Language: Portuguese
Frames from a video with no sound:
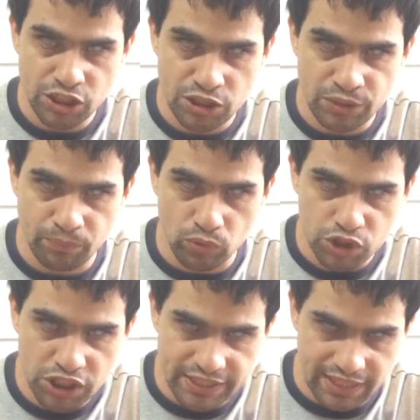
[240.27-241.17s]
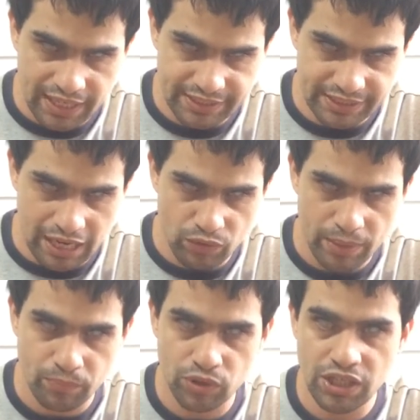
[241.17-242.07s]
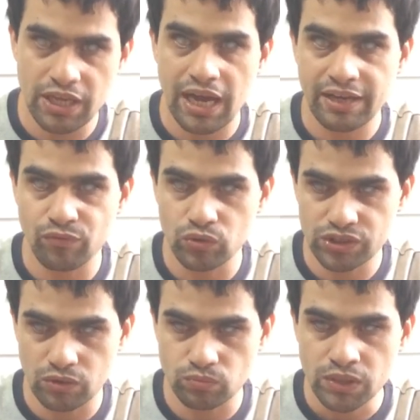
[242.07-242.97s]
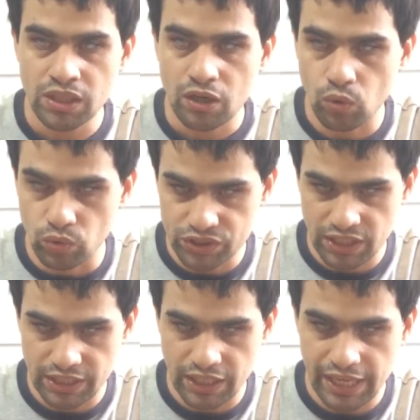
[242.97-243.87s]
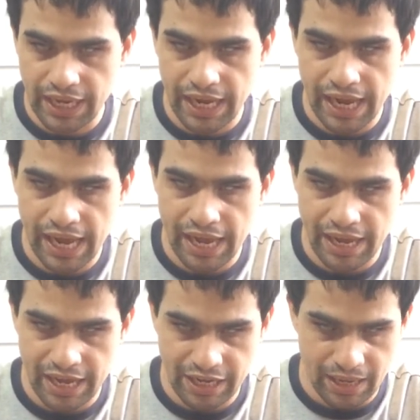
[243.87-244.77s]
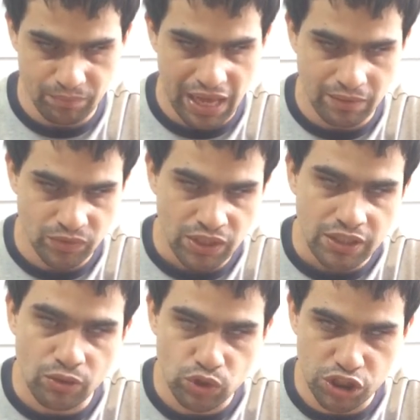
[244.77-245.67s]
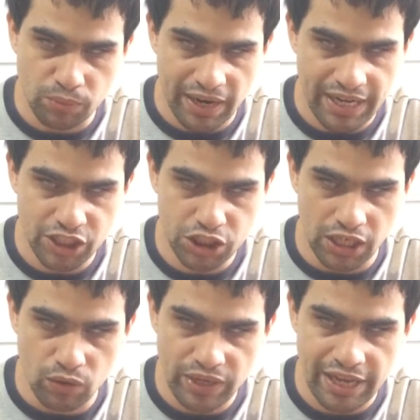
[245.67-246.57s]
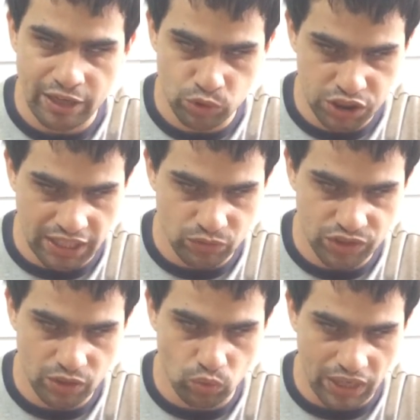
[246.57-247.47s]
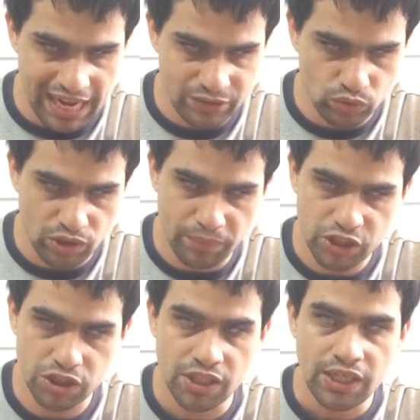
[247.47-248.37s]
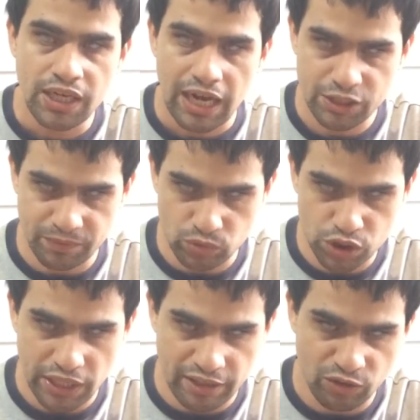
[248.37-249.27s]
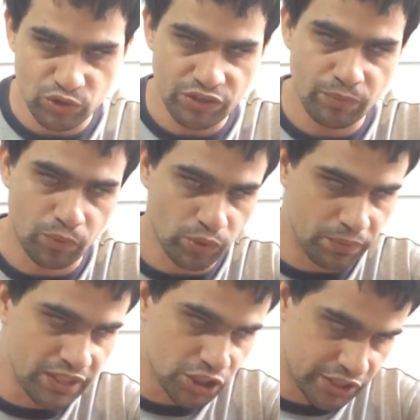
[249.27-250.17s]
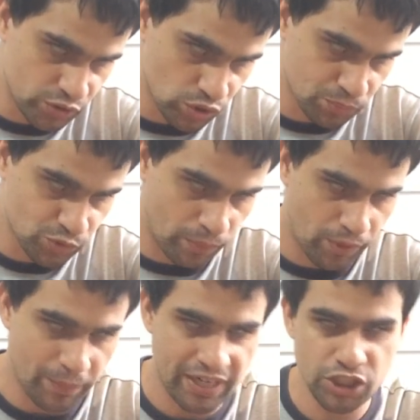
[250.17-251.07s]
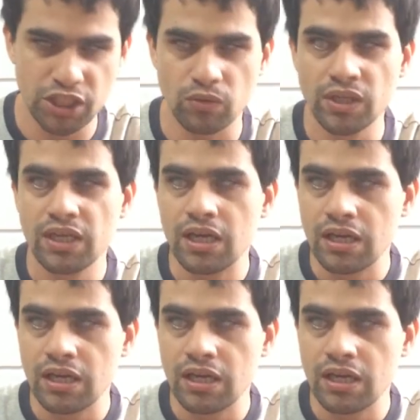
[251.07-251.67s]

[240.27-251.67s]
em implodir essa catedral, né? Porque a Revolução Russa é, é, era não tinha uma religião, né? Era um estado secular, totalmente as pessoas eram inclusive proibidas de ter sua, sua própria religião.